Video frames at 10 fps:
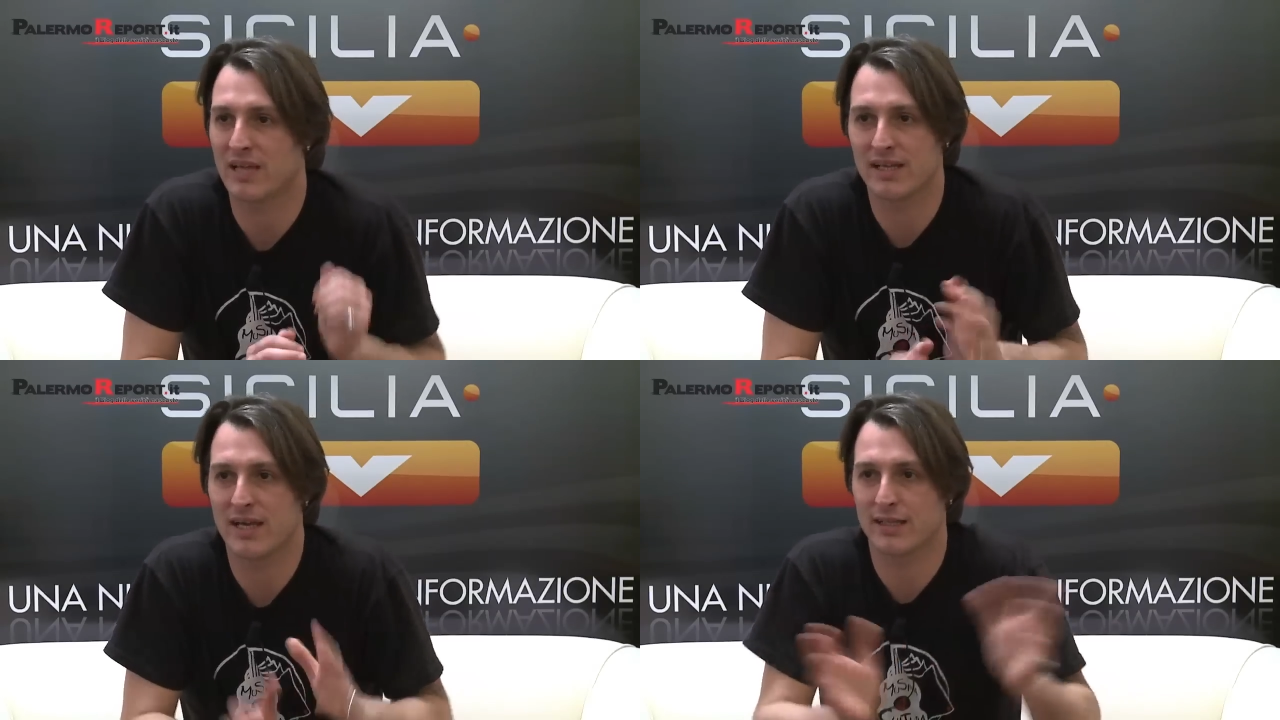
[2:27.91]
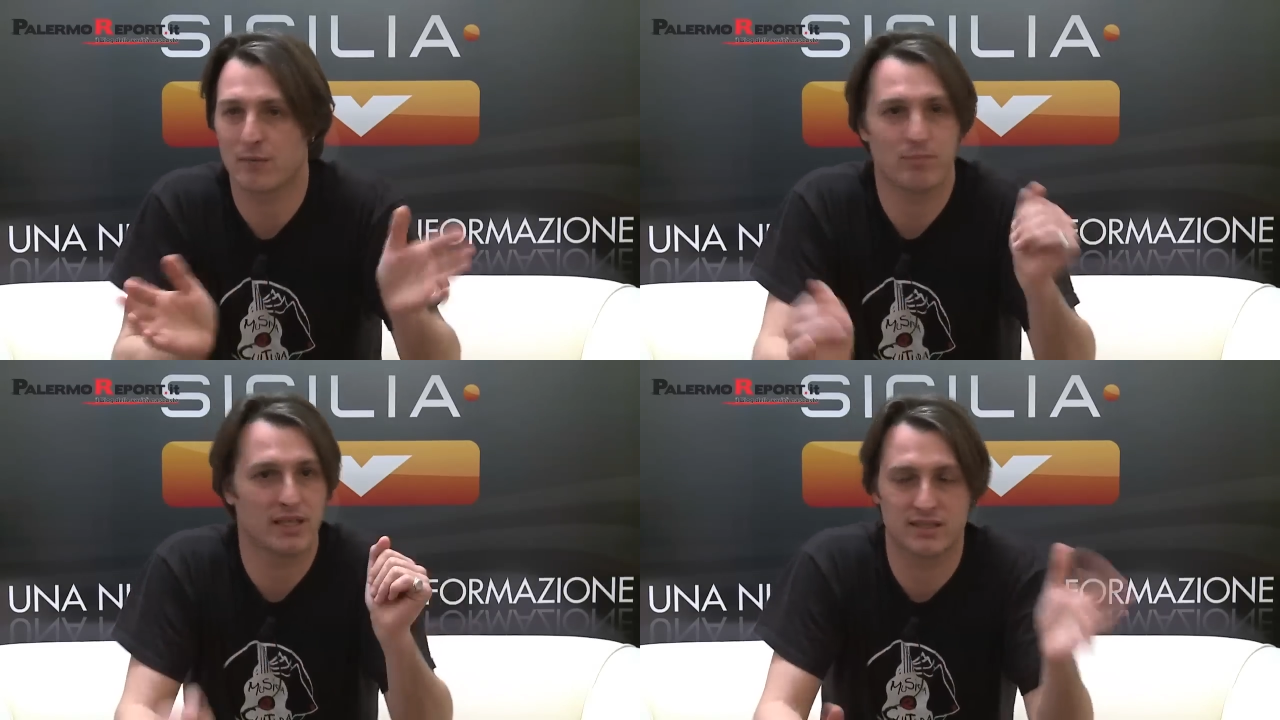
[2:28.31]
tagliati a
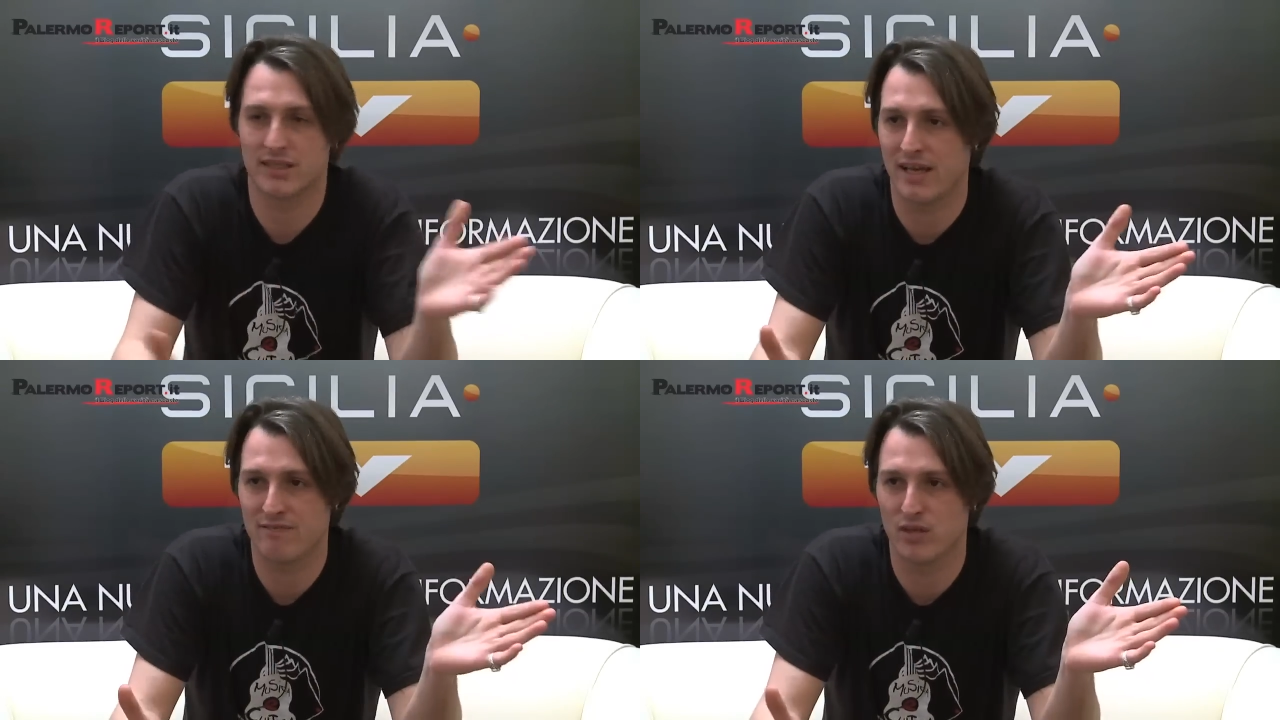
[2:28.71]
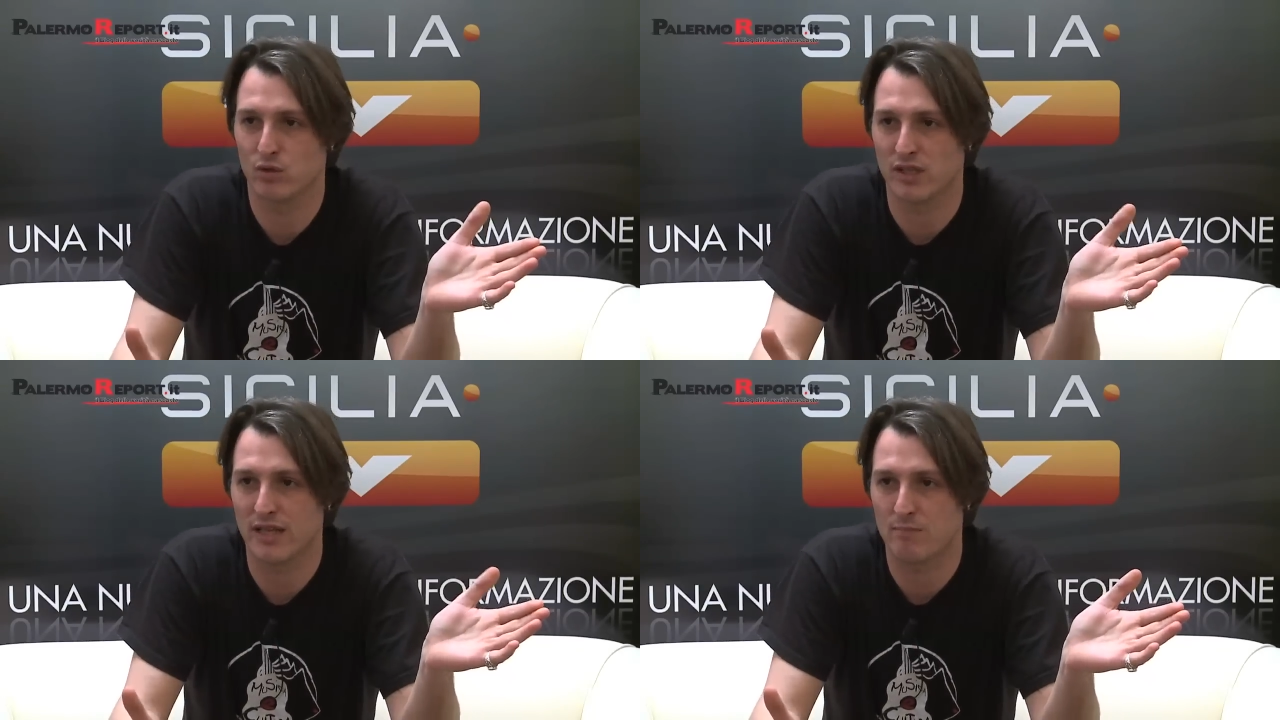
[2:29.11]
pezzi e
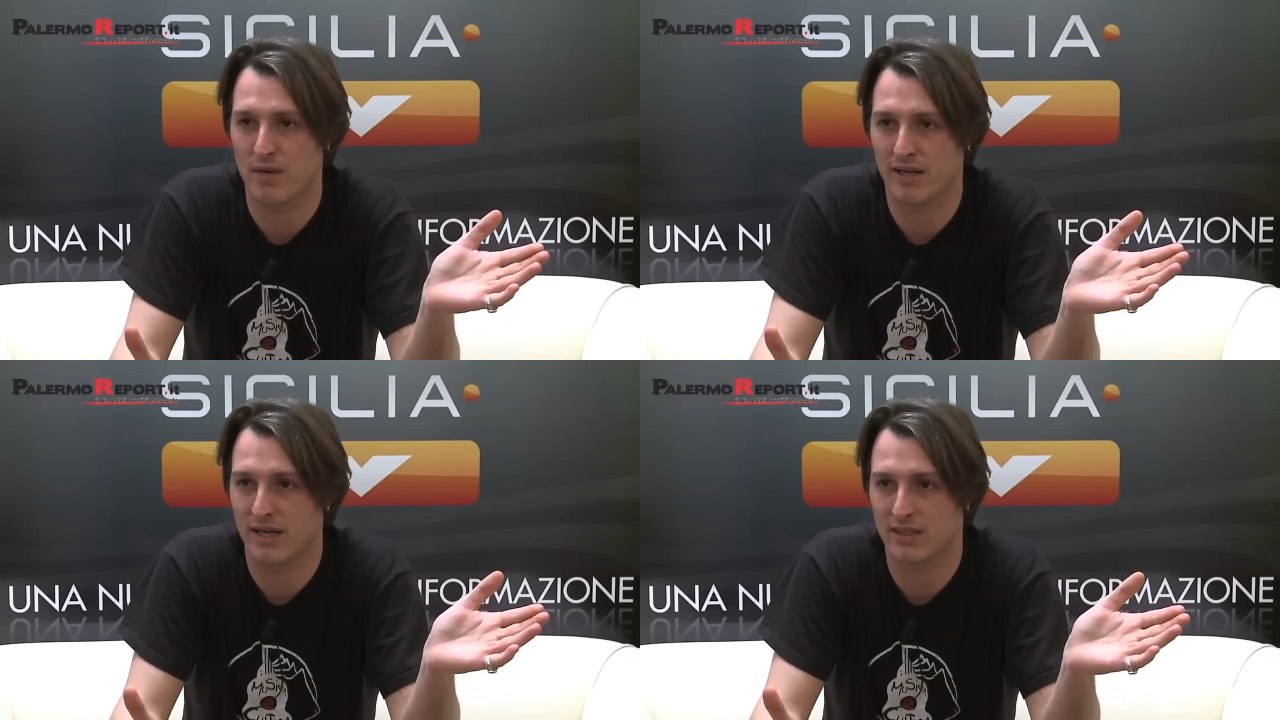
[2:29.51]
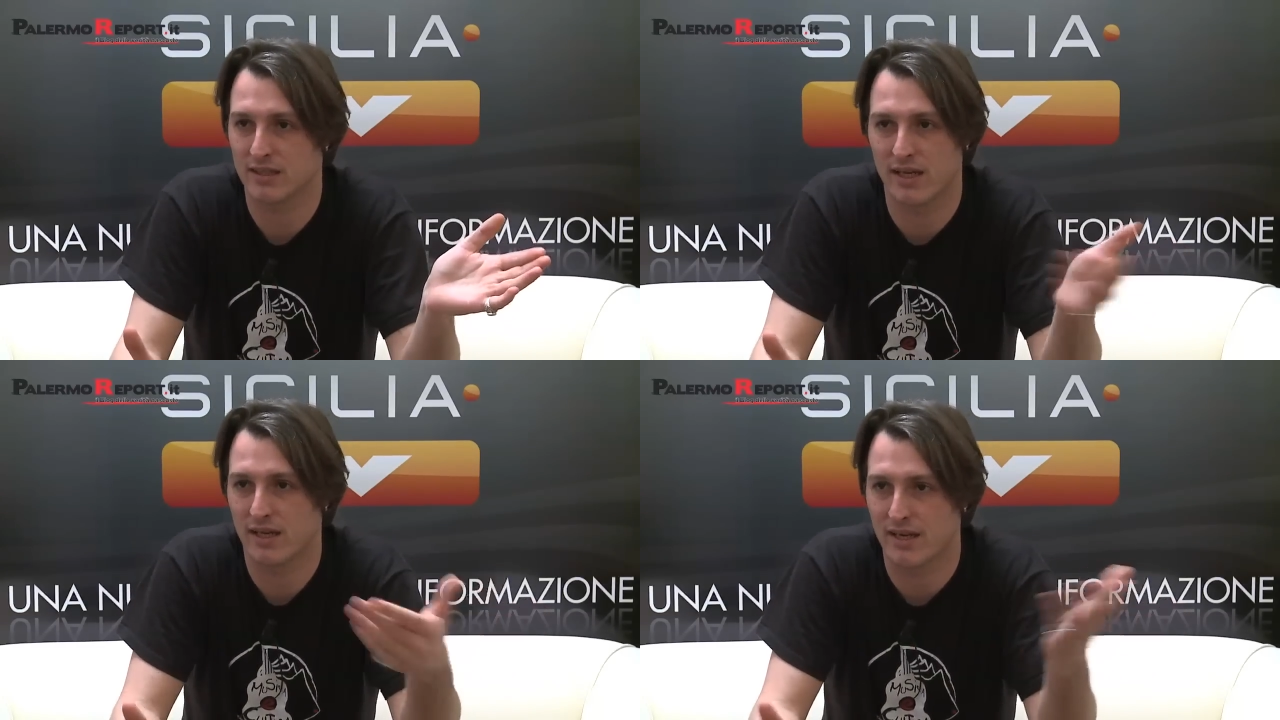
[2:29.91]
venduti nei mercati
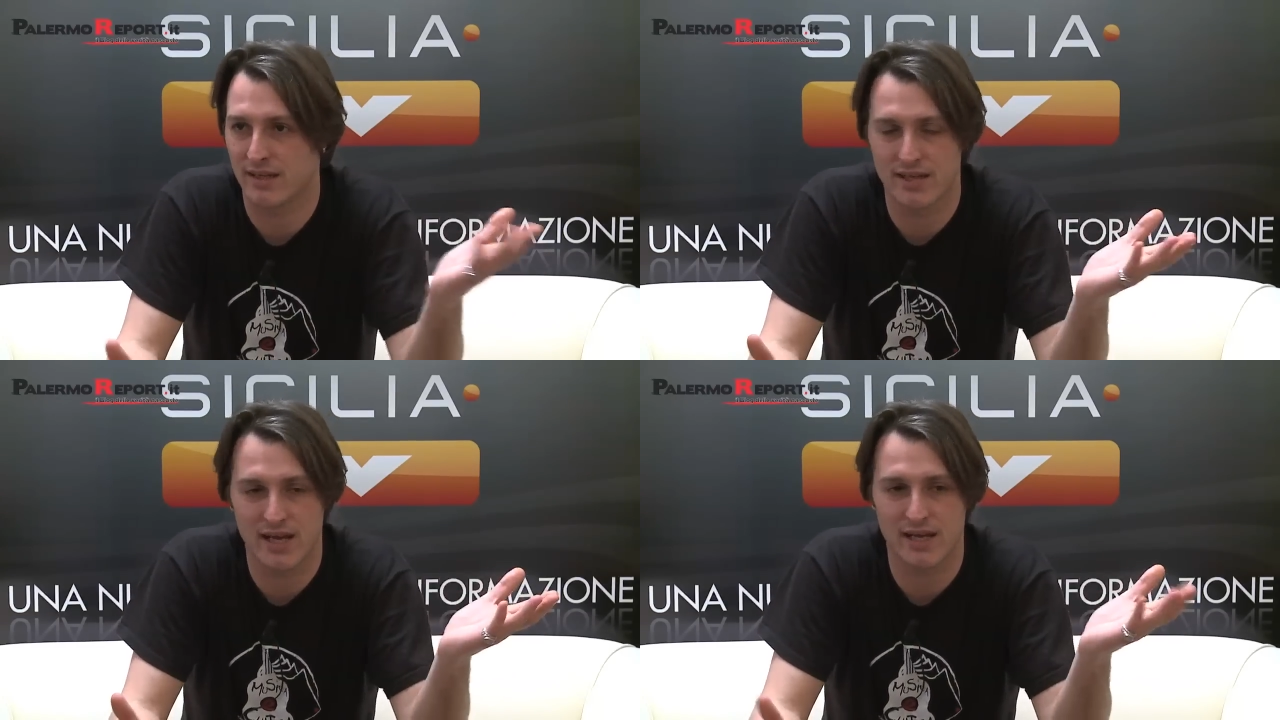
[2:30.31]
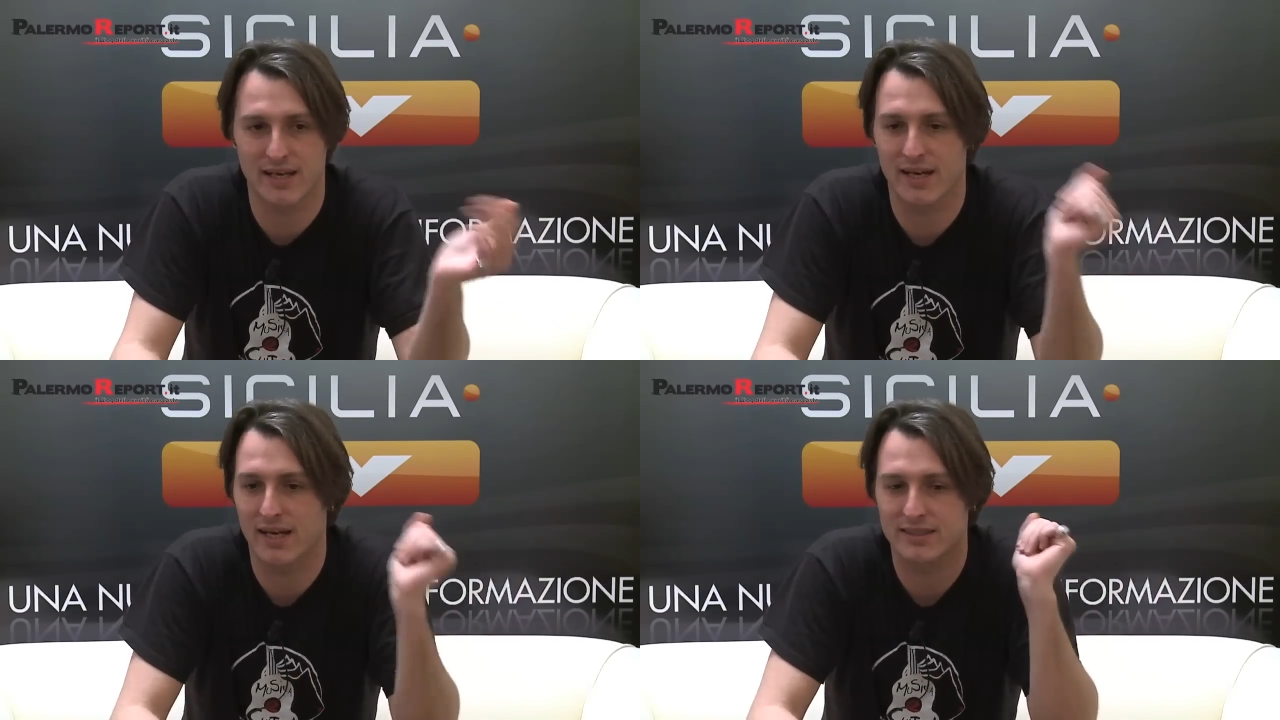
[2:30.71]
dei, dei
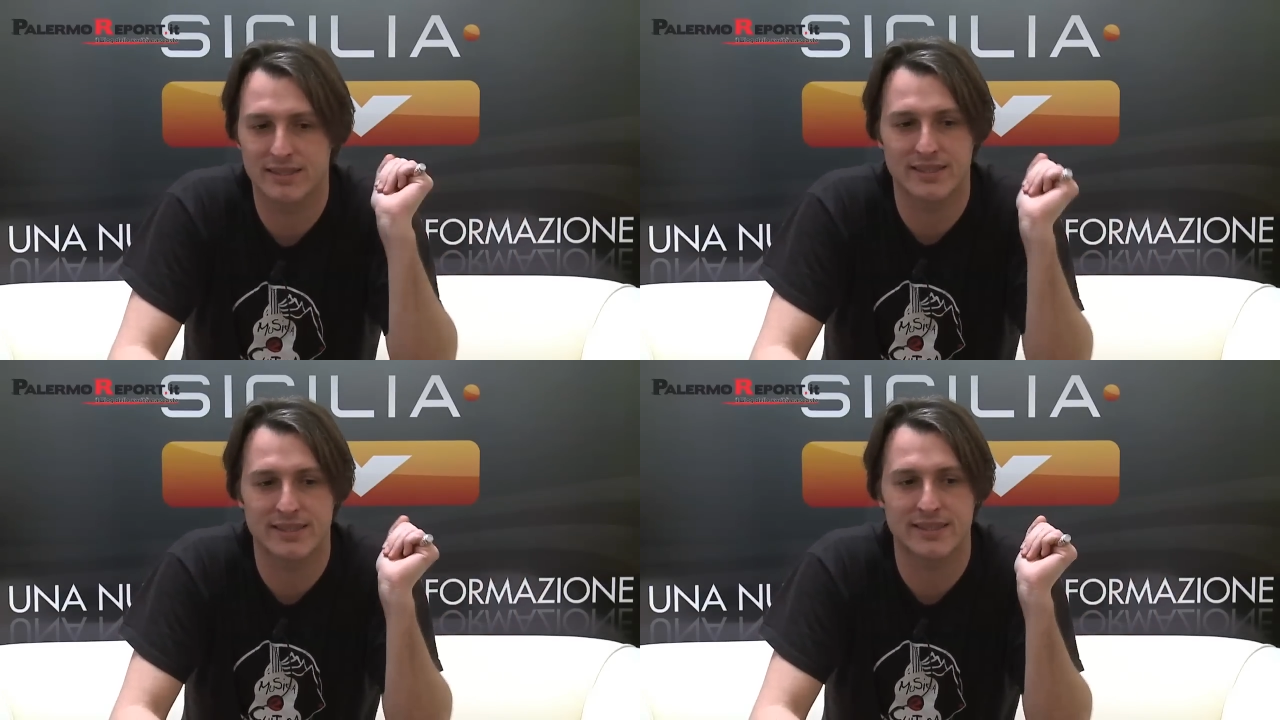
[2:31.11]
rigattini